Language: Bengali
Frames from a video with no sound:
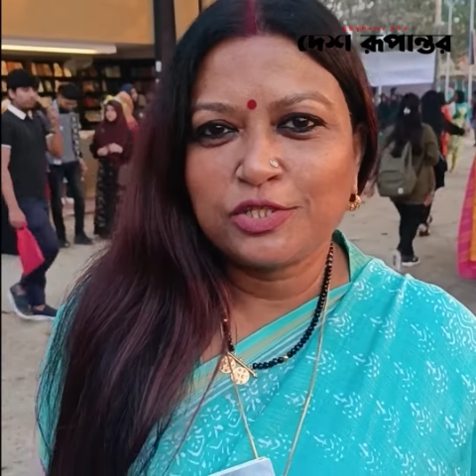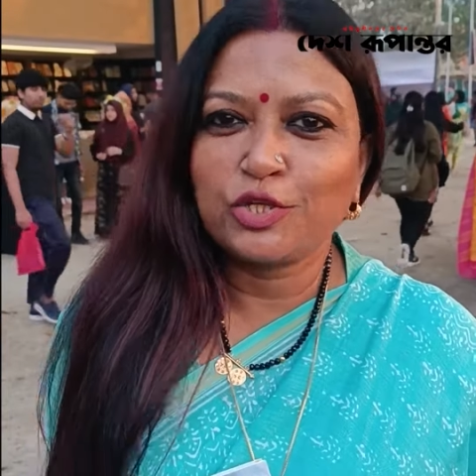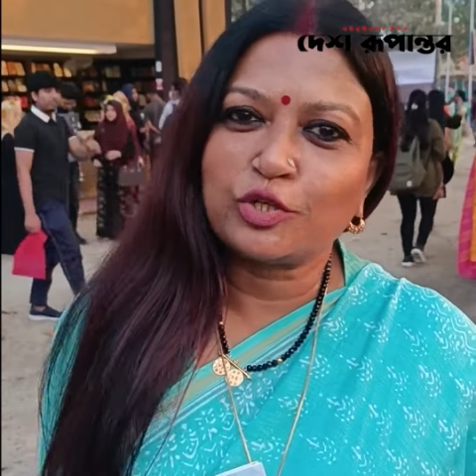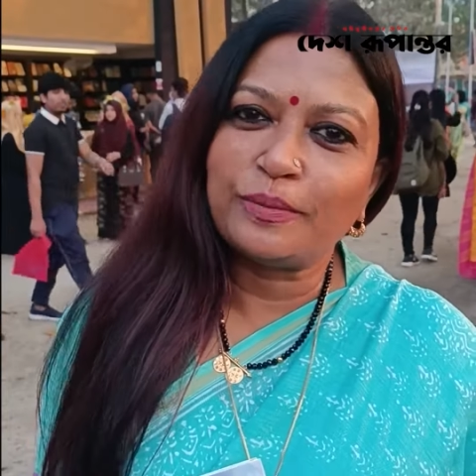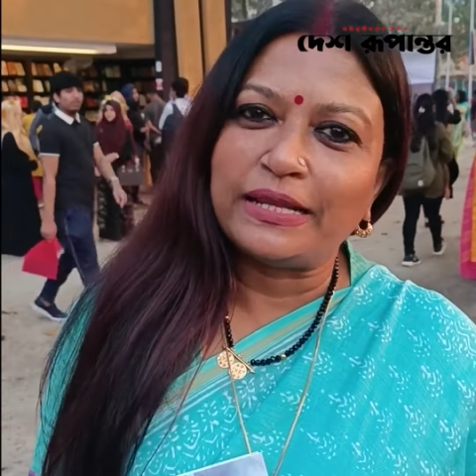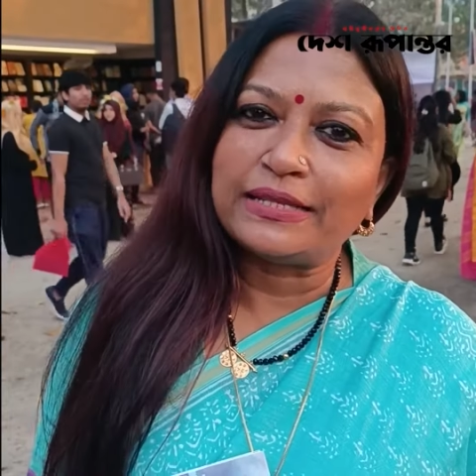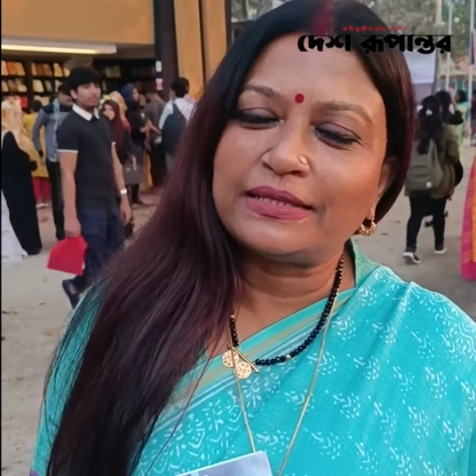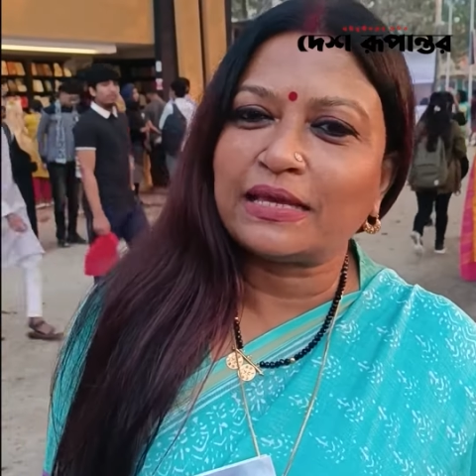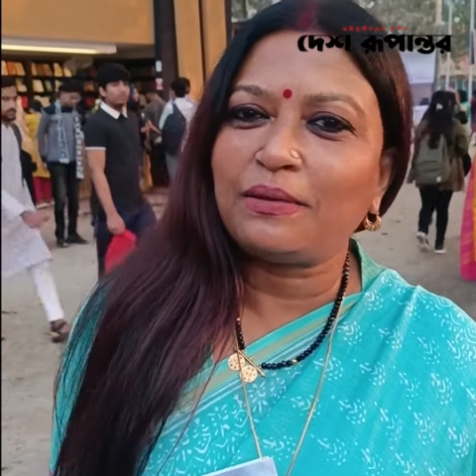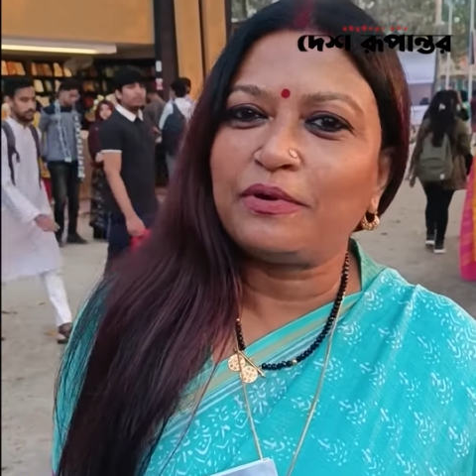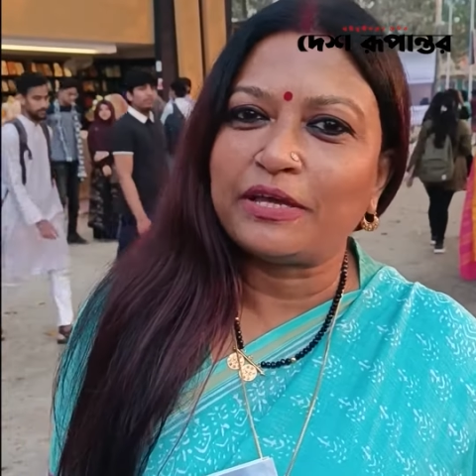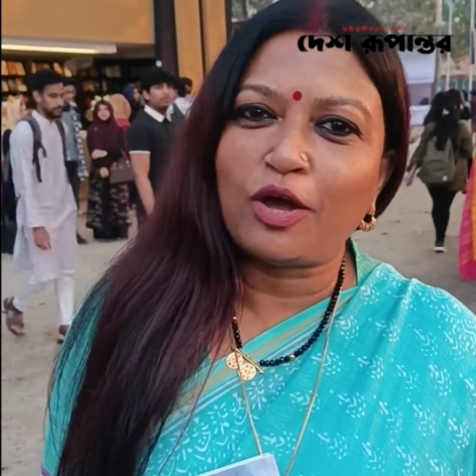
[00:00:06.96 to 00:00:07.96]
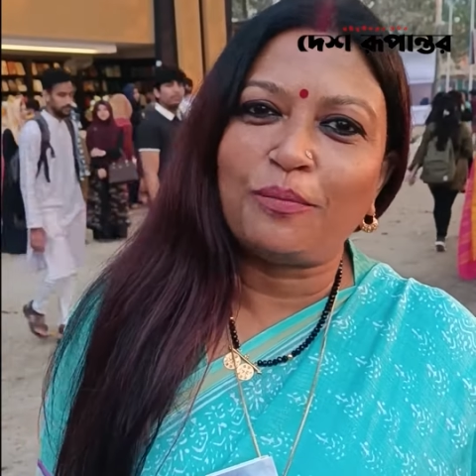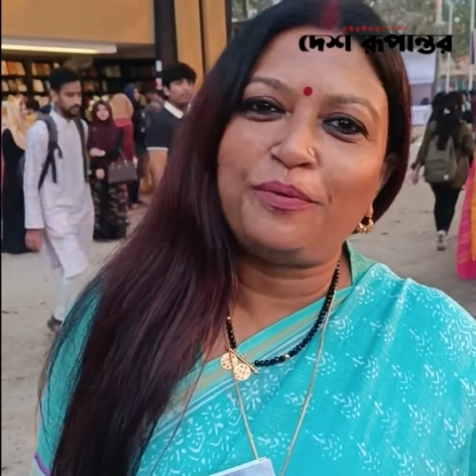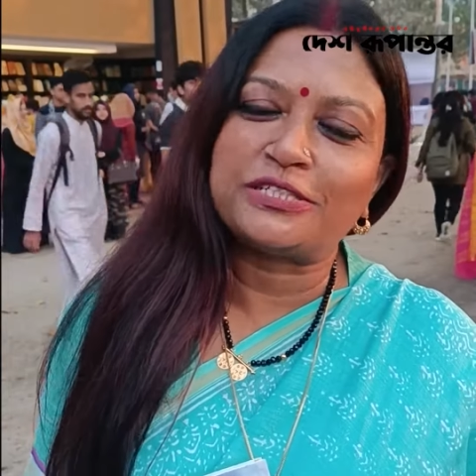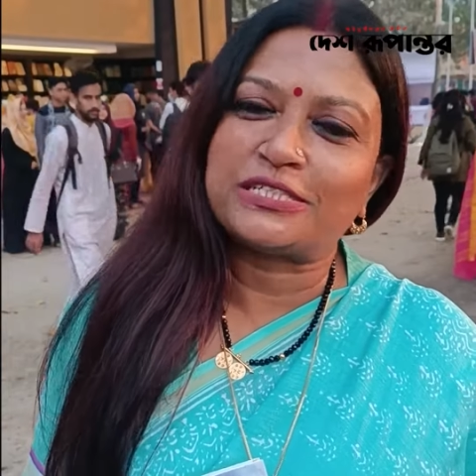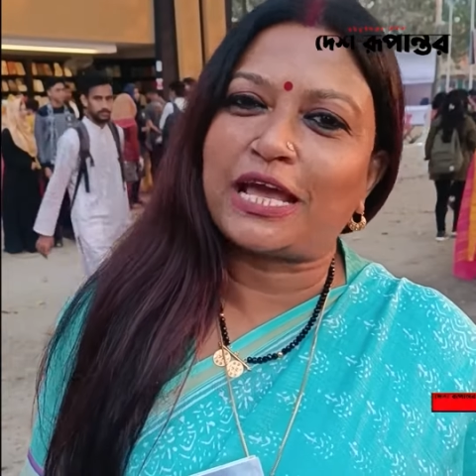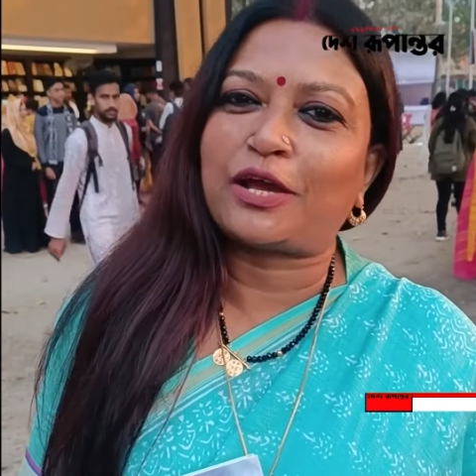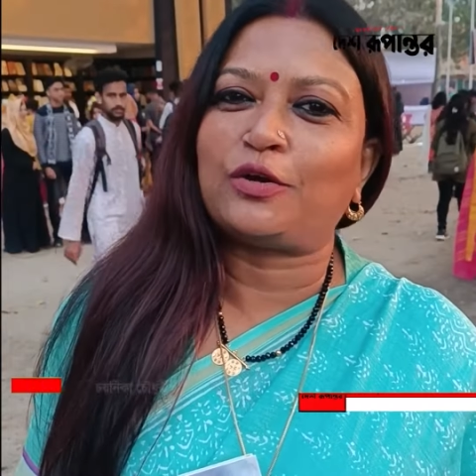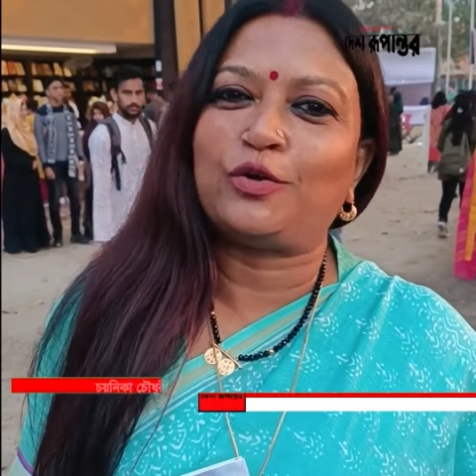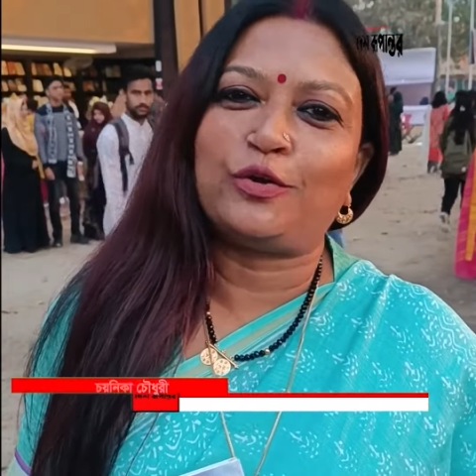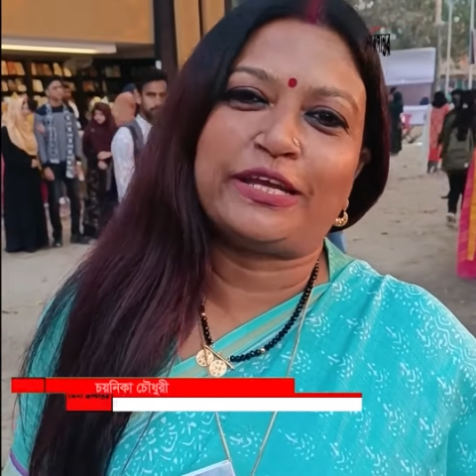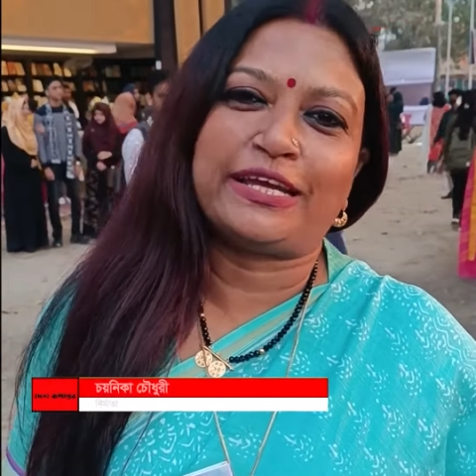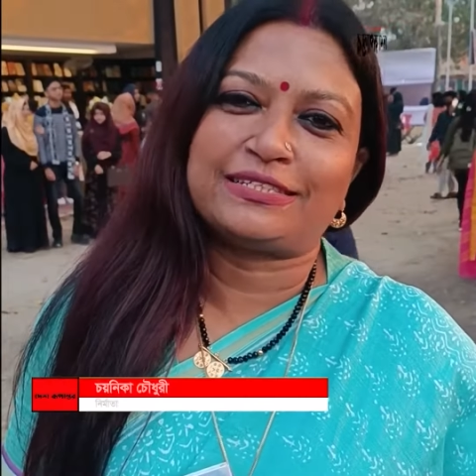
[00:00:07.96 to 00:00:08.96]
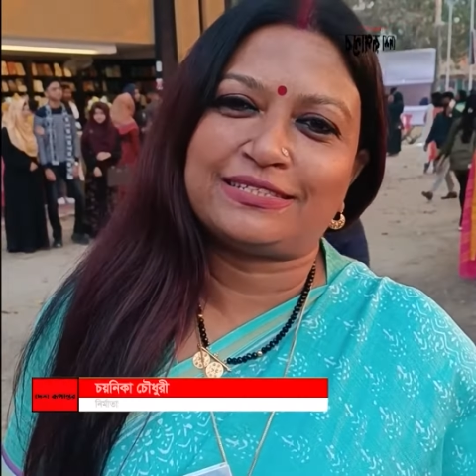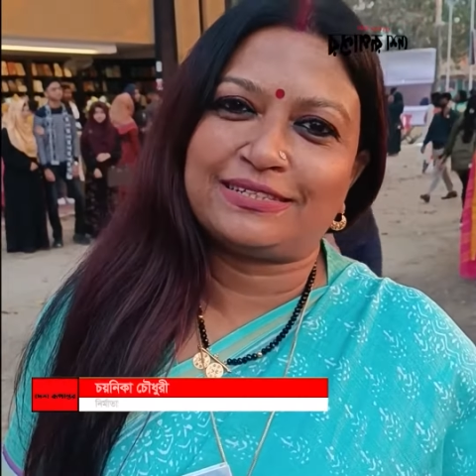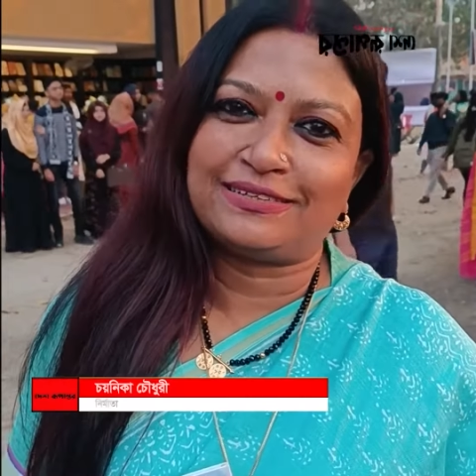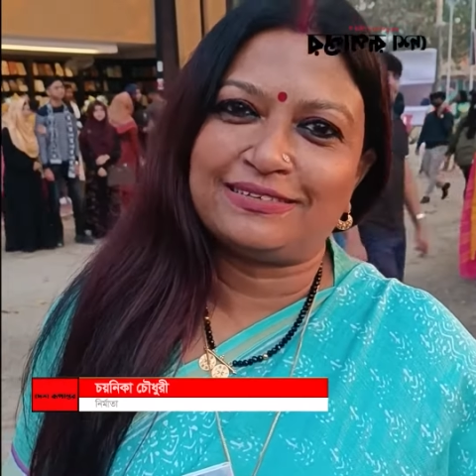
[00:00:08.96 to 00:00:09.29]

ছোটবেলা থেকে এবং এই অভ্যাসটা এখনও রয়ে গেছে